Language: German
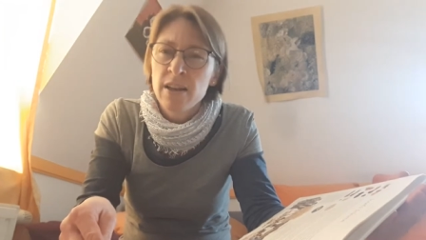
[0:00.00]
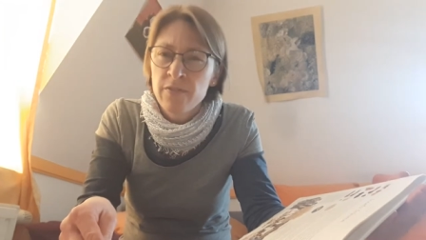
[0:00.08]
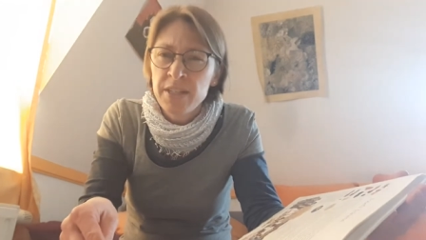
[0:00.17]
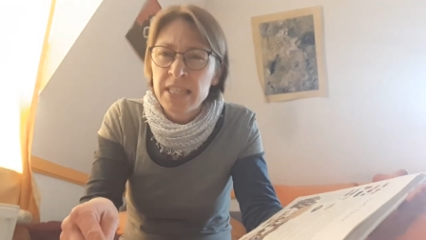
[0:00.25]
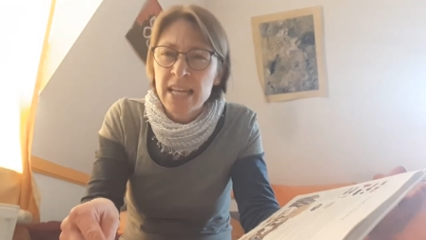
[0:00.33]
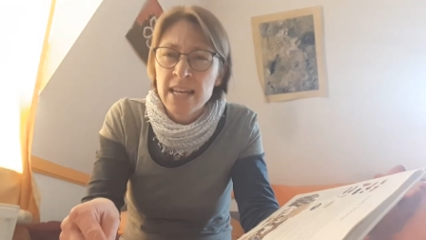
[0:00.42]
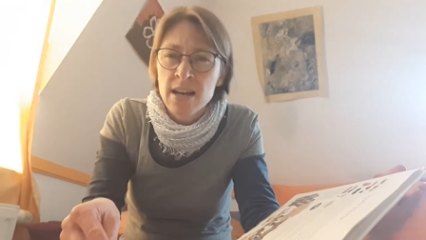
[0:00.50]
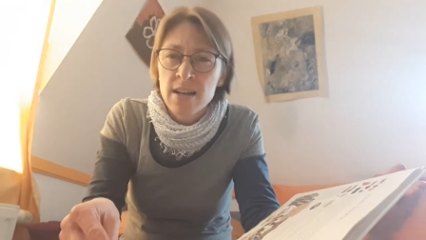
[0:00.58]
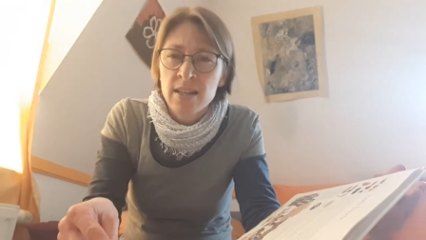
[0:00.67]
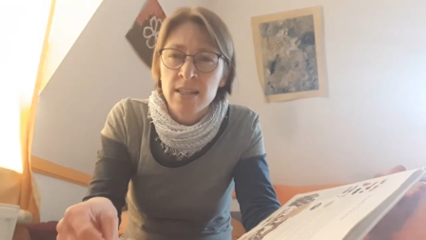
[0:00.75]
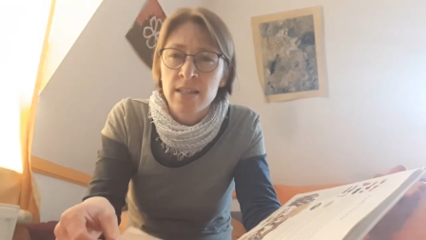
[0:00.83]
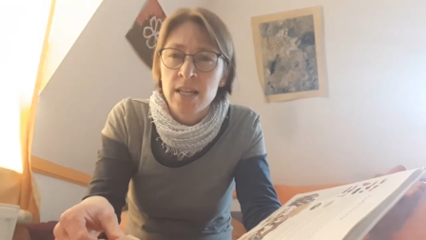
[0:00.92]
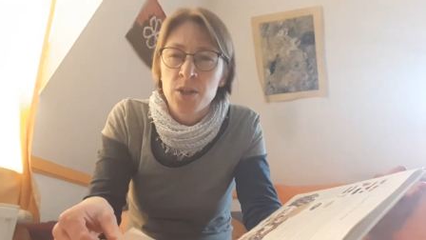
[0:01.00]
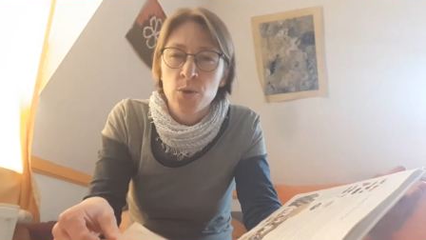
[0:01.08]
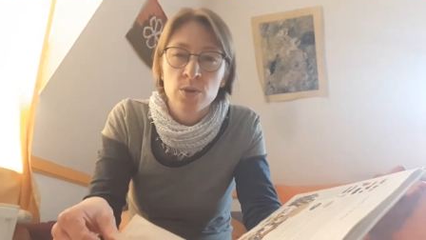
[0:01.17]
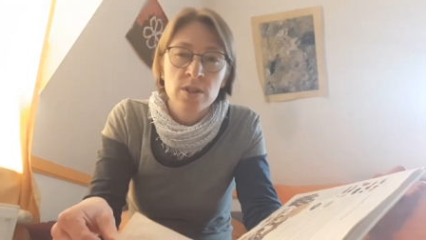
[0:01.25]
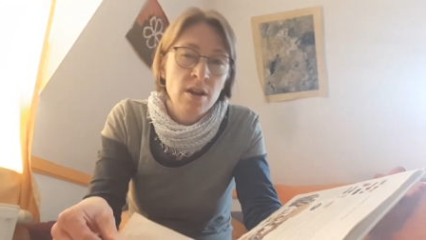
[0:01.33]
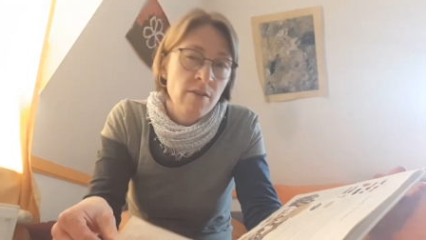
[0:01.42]
wisst ihr ja, dass es der
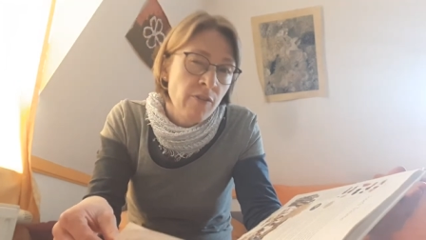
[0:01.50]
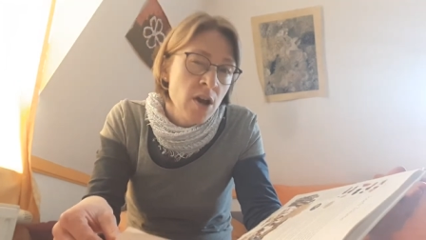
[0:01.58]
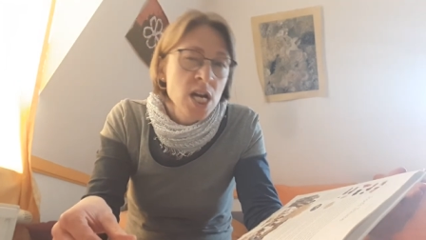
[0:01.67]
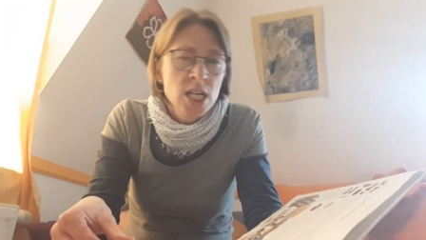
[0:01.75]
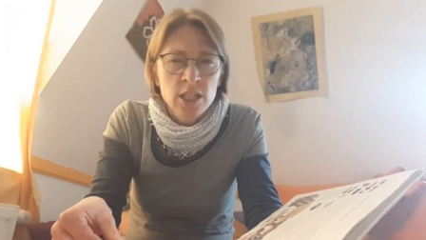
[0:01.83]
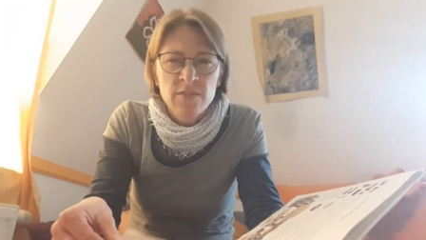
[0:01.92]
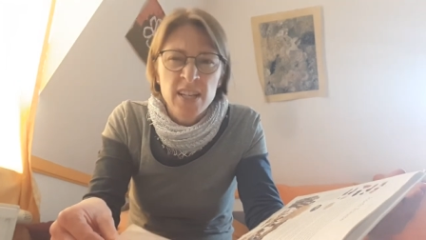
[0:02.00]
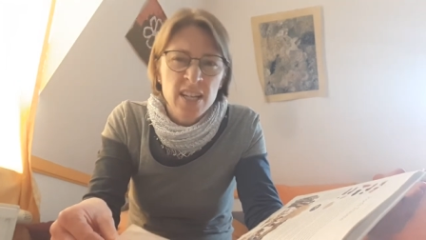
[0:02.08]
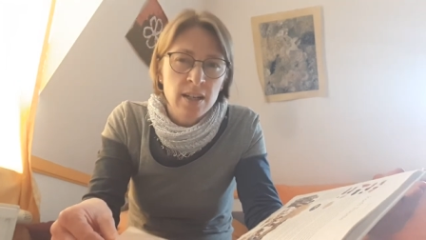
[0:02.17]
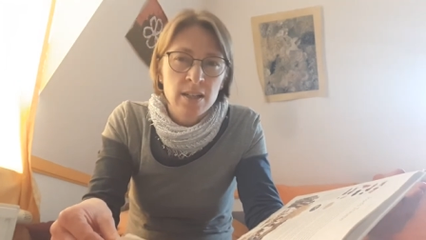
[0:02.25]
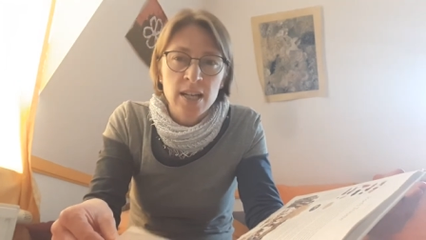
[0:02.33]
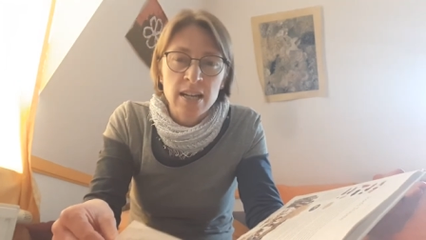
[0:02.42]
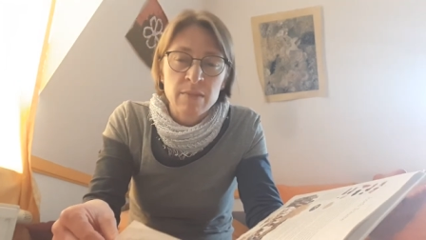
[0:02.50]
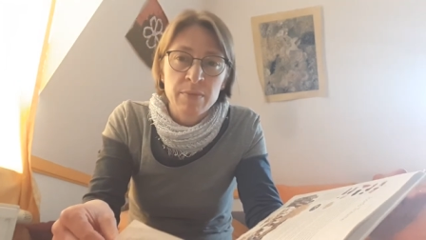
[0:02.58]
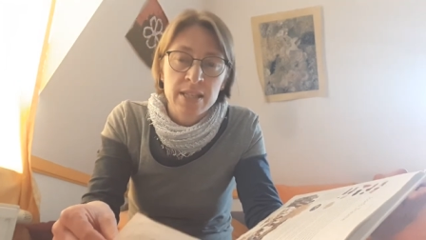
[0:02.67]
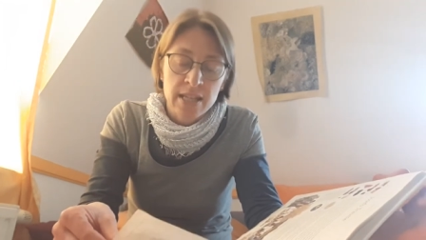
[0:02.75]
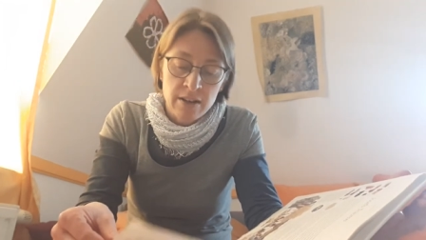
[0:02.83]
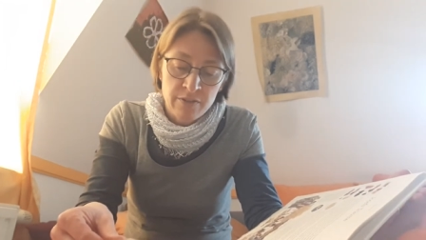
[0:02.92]
Josef schwierig hatte
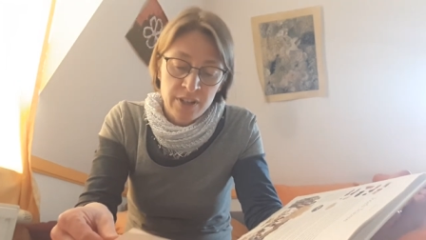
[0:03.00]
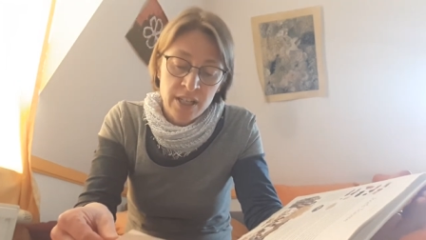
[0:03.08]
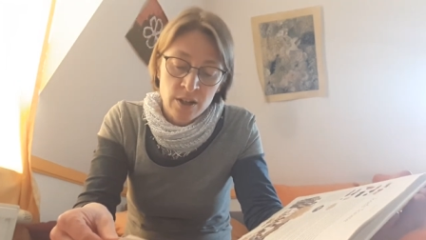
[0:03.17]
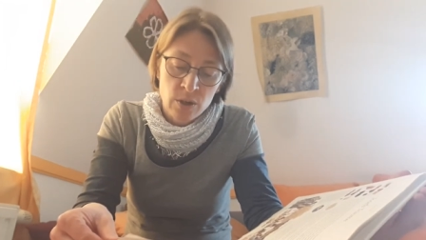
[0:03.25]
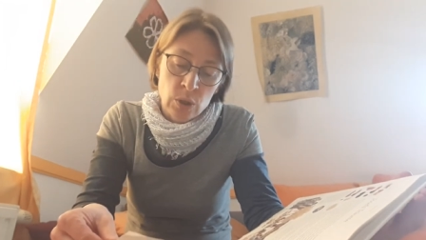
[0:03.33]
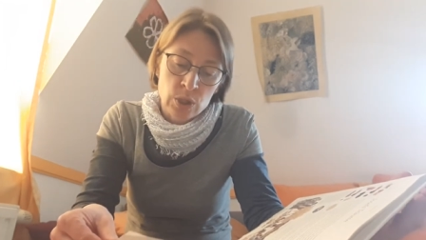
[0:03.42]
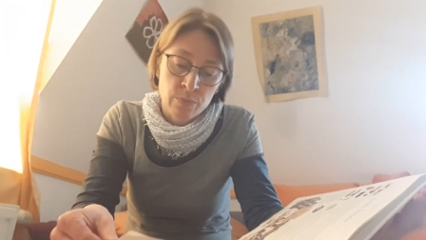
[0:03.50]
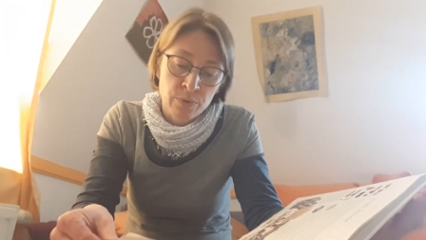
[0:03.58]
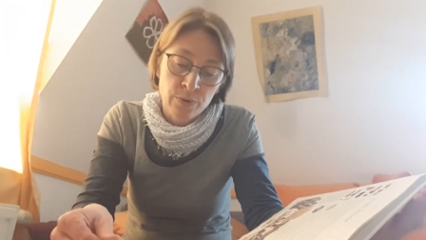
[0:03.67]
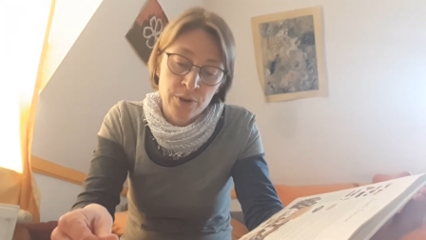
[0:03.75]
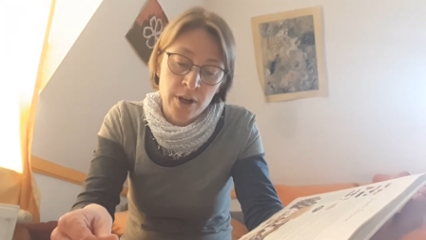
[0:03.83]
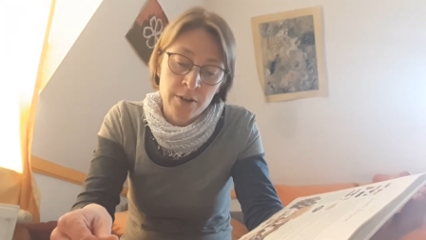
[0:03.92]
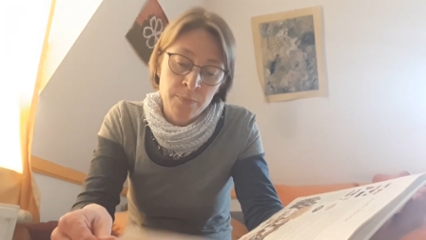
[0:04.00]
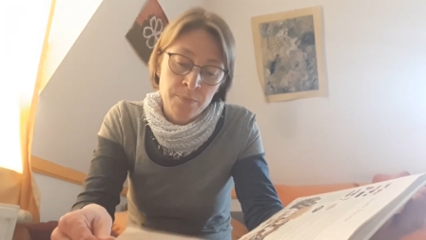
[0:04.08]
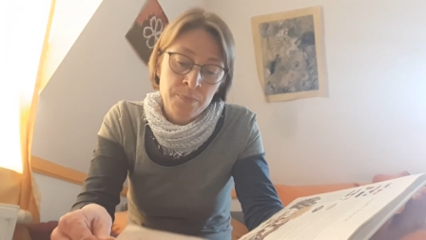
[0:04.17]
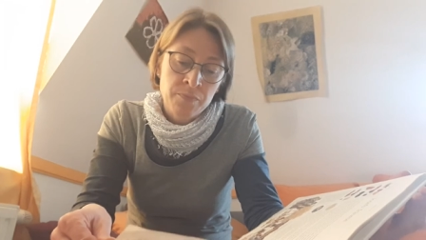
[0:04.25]
mit seinen vielen großen Brüdern,